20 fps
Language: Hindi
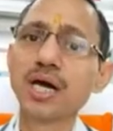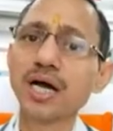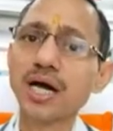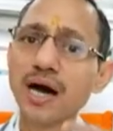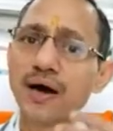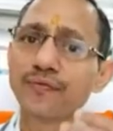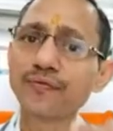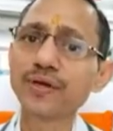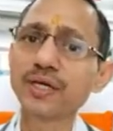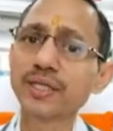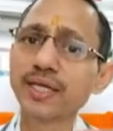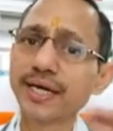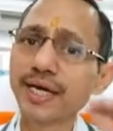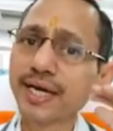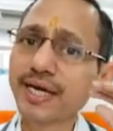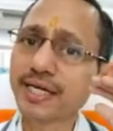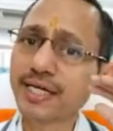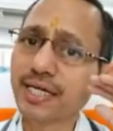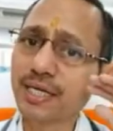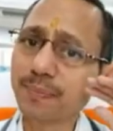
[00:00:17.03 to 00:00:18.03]
काफी ज्यादा
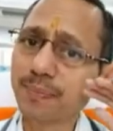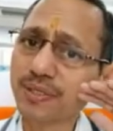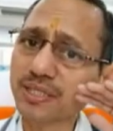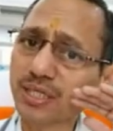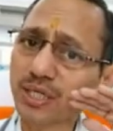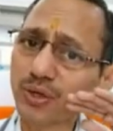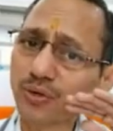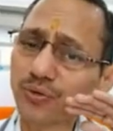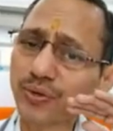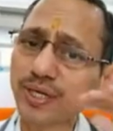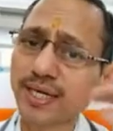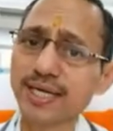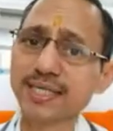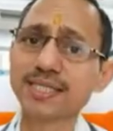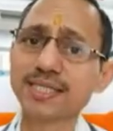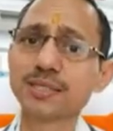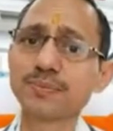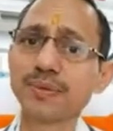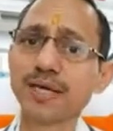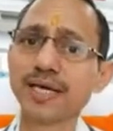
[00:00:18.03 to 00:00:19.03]
एट्टी परसेंट ऑफ द
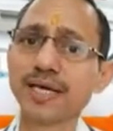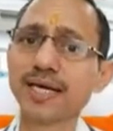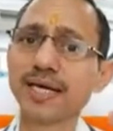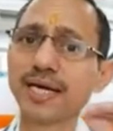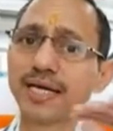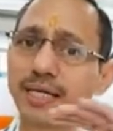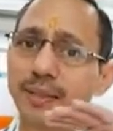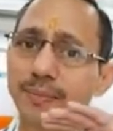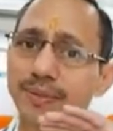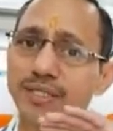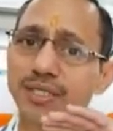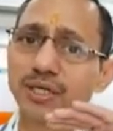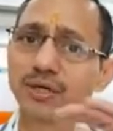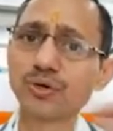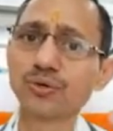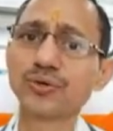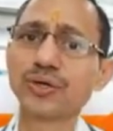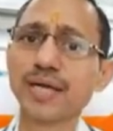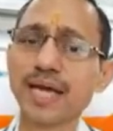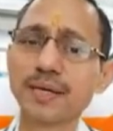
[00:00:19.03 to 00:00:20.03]
केसेस में एट्टी परसेंट
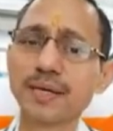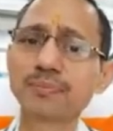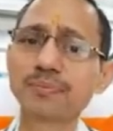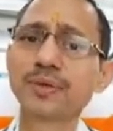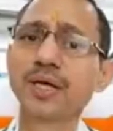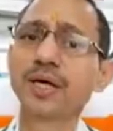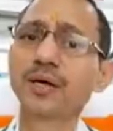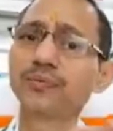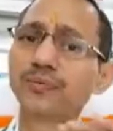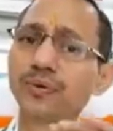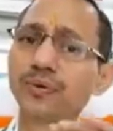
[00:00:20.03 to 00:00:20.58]
ऑफ द टाइम